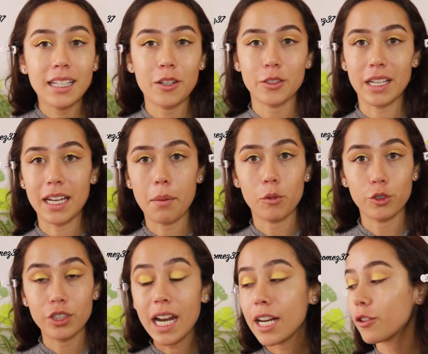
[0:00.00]
se los quería
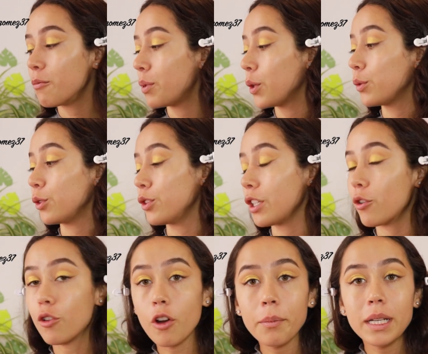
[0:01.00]
mostrar con productos
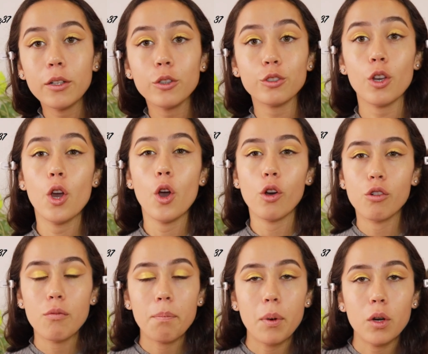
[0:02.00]
económicos,
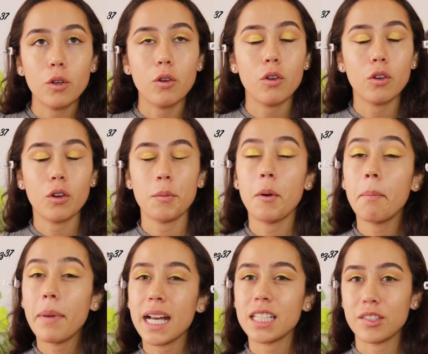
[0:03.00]
un poco como
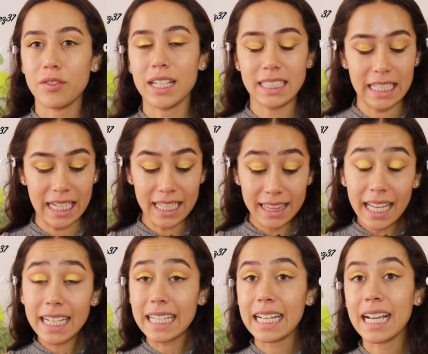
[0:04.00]
más fácil la
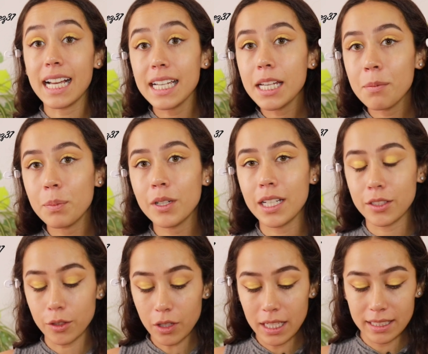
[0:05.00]
técnica y por
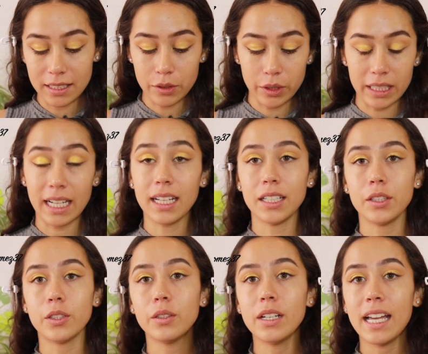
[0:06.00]
eso les estoy
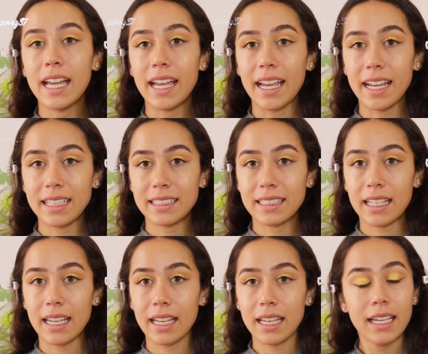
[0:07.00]
dejando
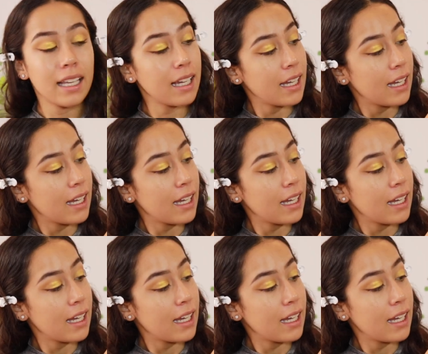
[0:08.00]
este...